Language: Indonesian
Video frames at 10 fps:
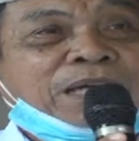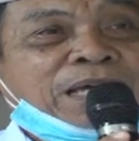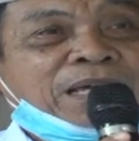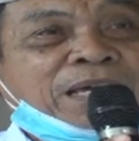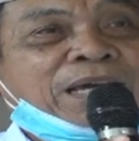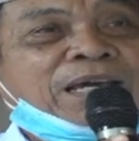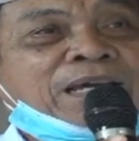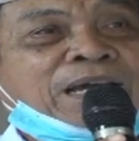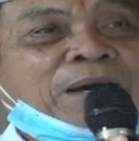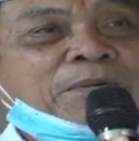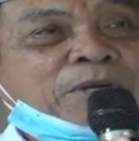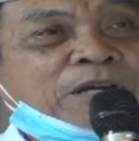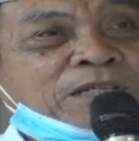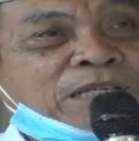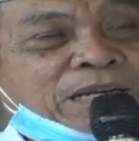engge
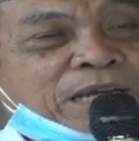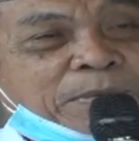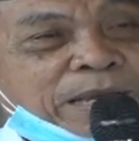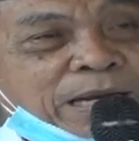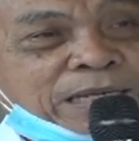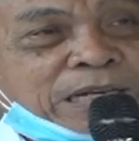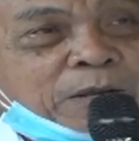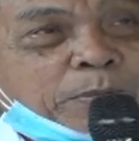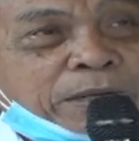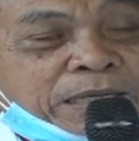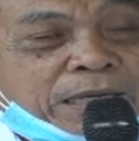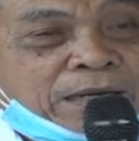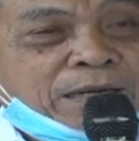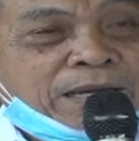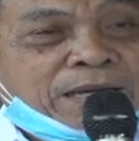Afrika sane kapeng kali salah ping
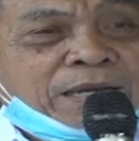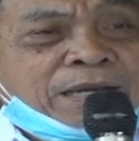tiga